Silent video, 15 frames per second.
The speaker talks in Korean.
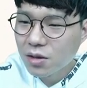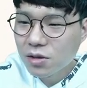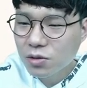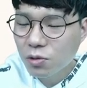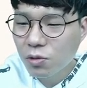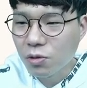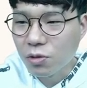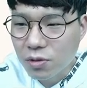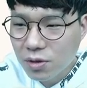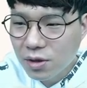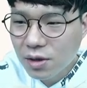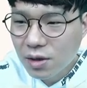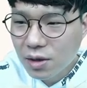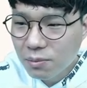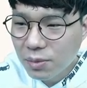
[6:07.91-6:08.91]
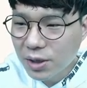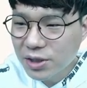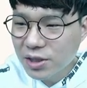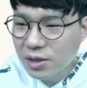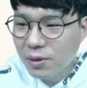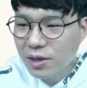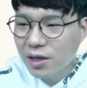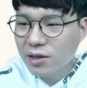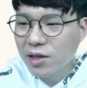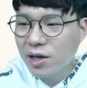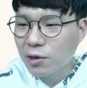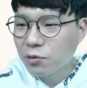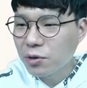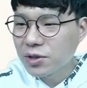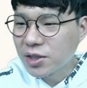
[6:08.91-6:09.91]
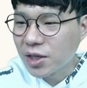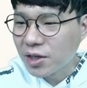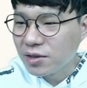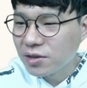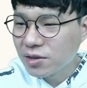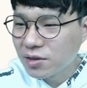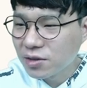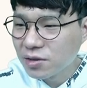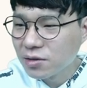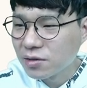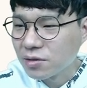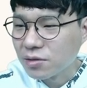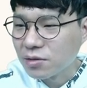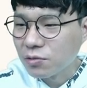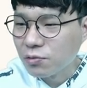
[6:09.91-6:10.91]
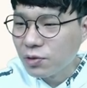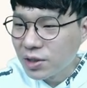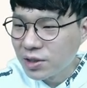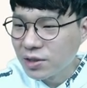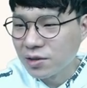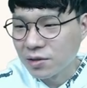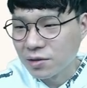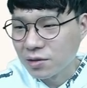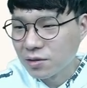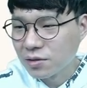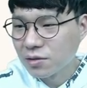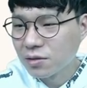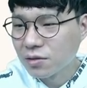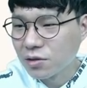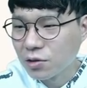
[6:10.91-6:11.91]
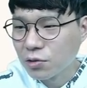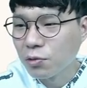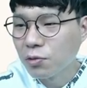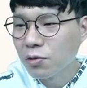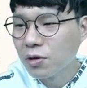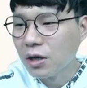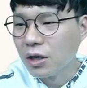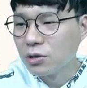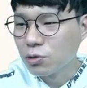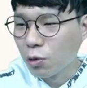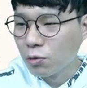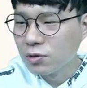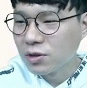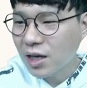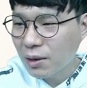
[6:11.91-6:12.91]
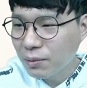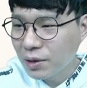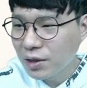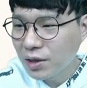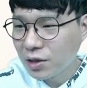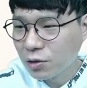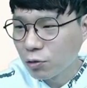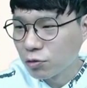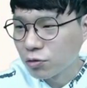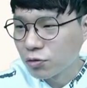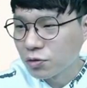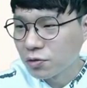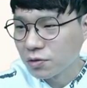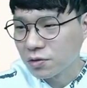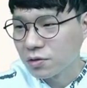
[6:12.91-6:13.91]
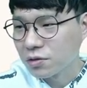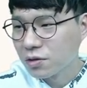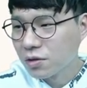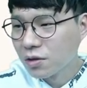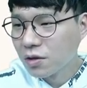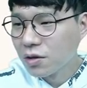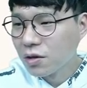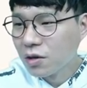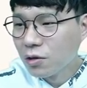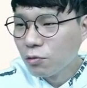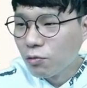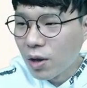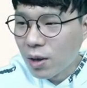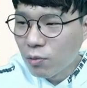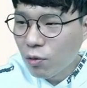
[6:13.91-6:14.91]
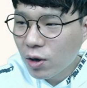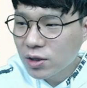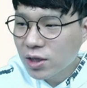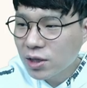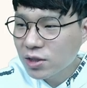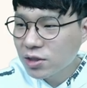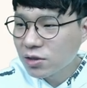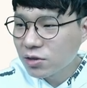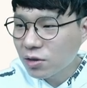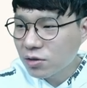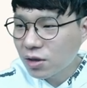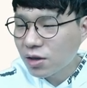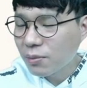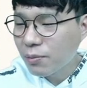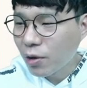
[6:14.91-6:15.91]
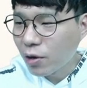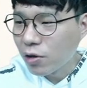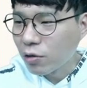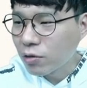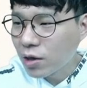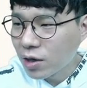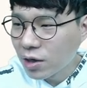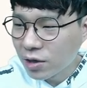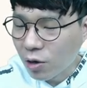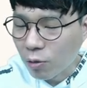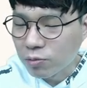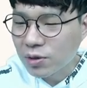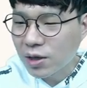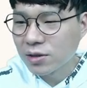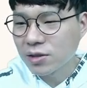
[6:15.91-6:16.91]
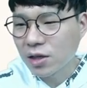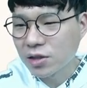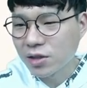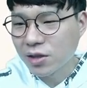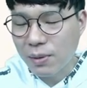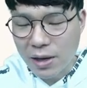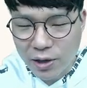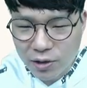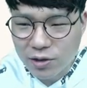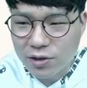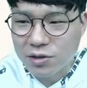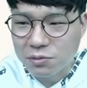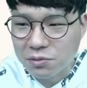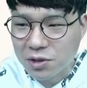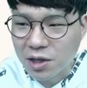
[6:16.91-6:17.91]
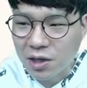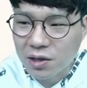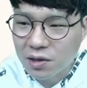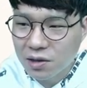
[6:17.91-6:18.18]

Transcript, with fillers: 또 펜실베니아 대학교의 제이슨 위든 그리고 존 사비니 교수는 외모와 생식 능력 사이에 별 연관관계가 없다는 사실을 밝혀냈습니다.